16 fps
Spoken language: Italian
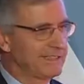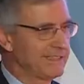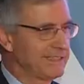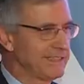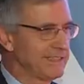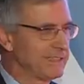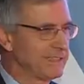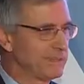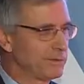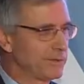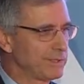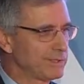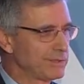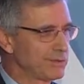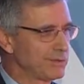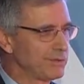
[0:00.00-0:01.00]
di, di,
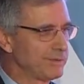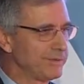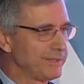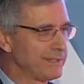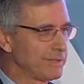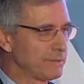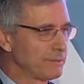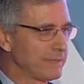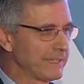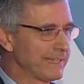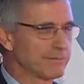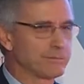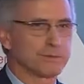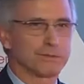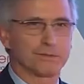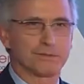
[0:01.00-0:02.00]
questo video perché
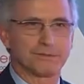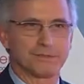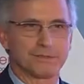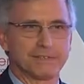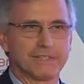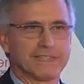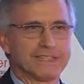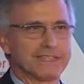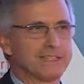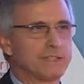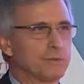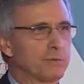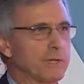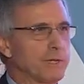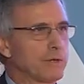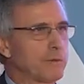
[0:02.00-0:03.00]
appunto
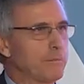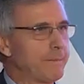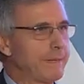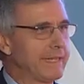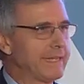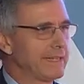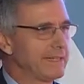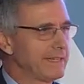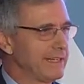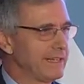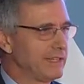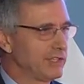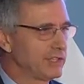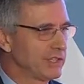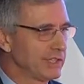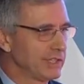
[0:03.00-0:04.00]
due compagne del
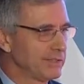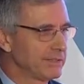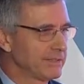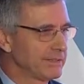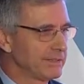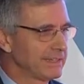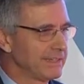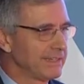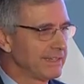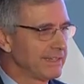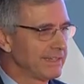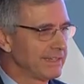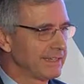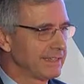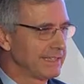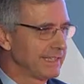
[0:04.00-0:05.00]
liceo che
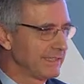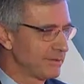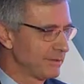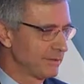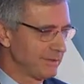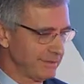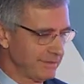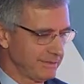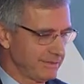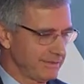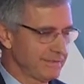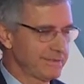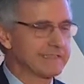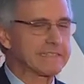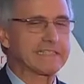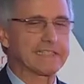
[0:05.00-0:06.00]
tra l'altro
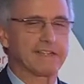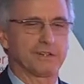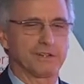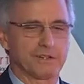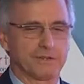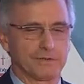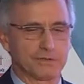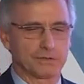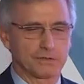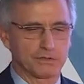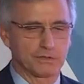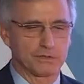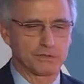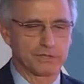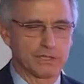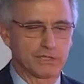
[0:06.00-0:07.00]
ho rivisto
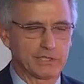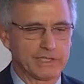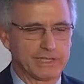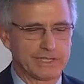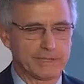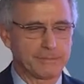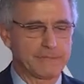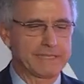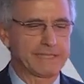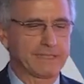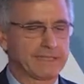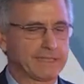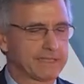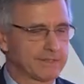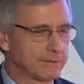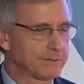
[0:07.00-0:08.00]
solo
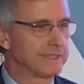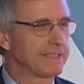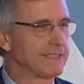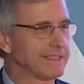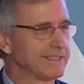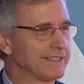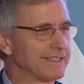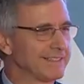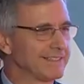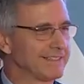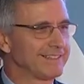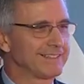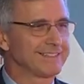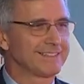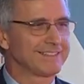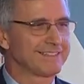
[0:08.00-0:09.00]
recentemente, quindi eh,
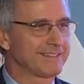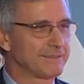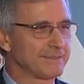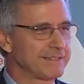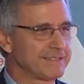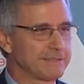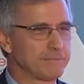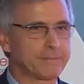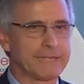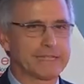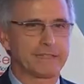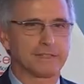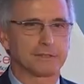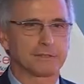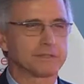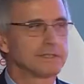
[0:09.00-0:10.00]

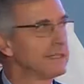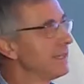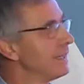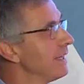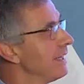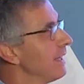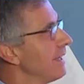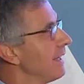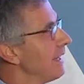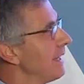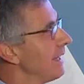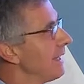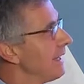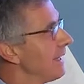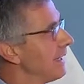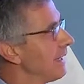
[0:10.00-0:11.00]
simpatico.
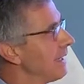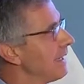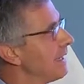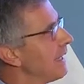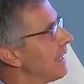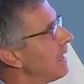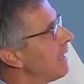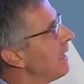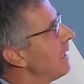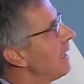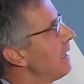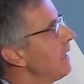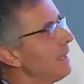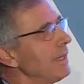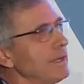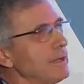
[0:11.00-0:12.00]

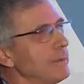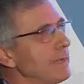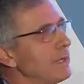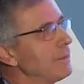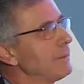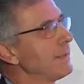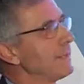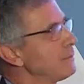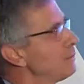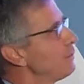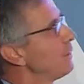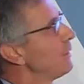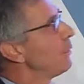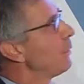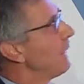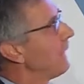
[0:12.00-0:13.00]
Eh, com'è, com'è?
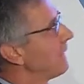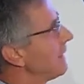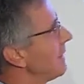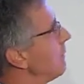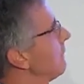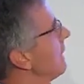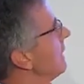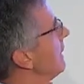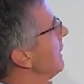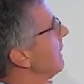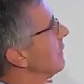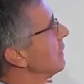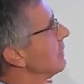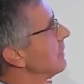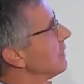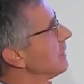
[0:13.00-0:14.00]
Tutti quattro, a me
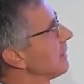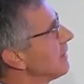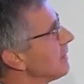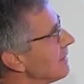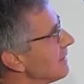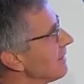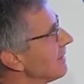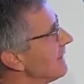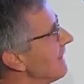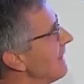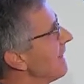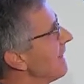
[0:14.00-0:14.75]
dieci. No, no, no.